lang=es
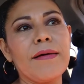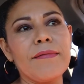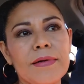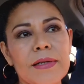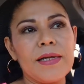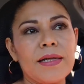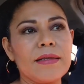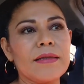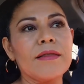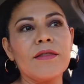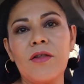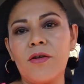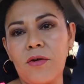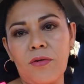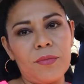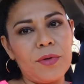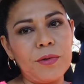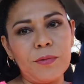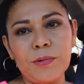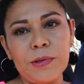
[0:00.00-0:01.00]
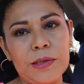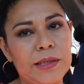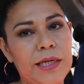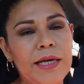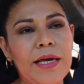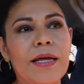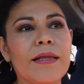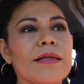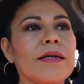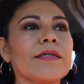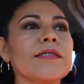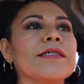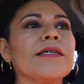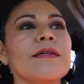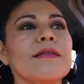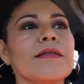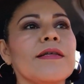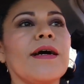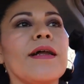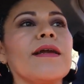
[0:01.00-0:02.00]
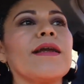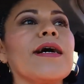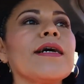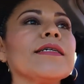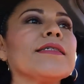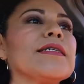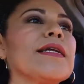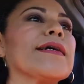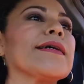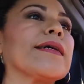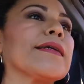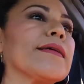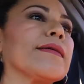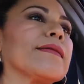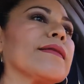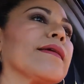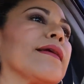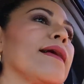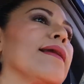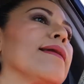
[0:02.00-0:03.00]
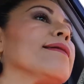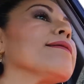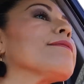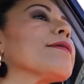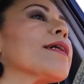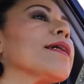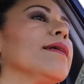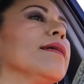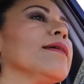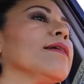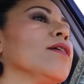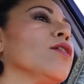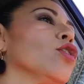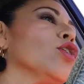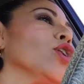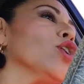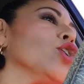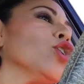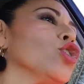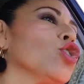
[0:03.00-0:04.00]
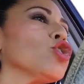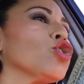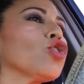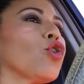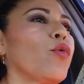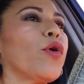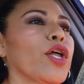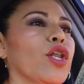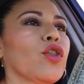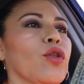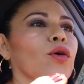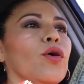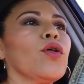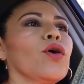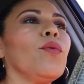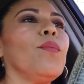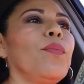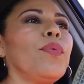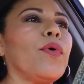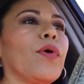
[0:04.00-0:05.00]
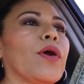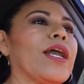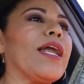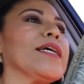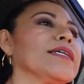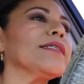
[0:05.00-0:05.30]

la verdad no me gusta ya transitarla, es la carretera libre sobre todo por la